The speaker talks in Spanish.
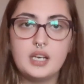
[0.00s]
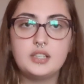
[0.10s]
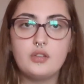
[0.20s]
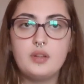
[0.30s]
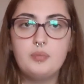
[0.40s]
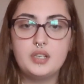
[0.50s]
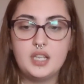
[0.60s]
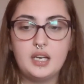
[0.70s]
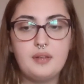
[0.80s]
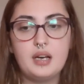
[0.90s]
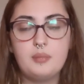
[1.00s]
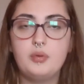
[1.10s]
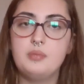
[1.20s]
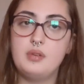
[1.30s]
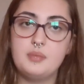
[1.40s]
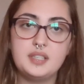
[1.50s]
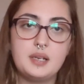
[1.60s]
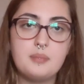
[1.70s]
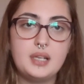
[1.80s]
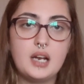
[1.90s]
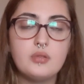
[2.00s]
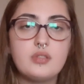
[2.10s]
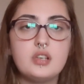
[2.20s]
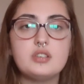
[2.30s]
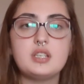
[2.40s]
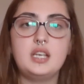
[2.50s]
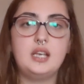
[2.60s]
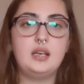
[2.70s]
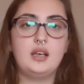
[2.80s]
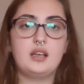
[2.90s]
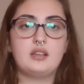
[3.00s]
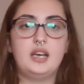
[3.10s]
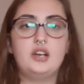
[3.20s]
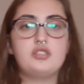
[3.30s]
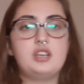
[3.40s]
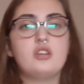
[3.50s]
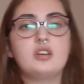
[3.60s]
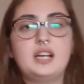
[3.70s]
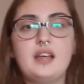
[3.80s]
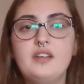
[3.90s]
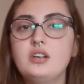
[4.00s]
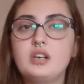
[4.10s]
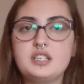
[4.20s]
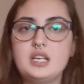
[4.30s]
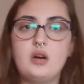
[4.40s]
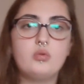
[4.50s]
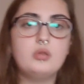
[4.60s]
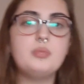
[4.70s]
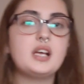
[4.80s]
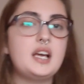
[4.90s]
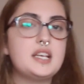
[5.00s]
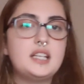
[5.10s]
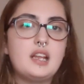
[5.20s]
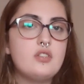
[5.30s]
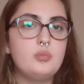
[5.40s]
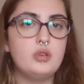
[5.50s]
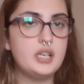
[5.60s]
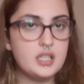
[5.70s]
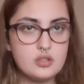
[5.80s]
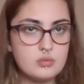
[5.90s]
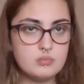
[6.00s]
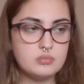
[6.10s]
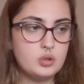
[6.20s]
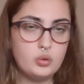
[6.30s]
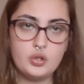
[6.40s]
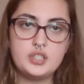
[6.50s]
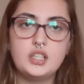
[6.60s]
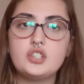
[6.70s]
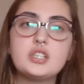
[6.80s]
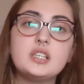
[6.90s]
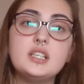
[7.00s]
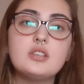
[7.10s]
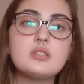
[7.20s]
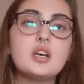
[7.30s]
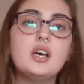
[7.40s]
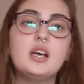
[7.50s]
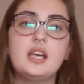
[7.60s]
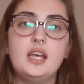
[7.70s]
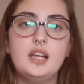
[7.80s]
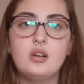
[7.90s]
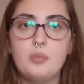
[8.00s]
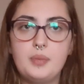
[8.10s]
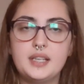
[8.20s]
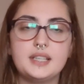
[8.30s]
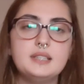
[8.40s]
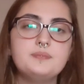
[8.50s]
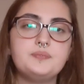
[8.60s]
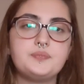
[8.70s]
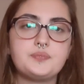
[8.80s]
Entonces pues dije, venga, pues me voy a meter en mil anuncios y que no sea un criadero, que sea un hombre que haya tenido pues huroncitos chiquititos y los venda.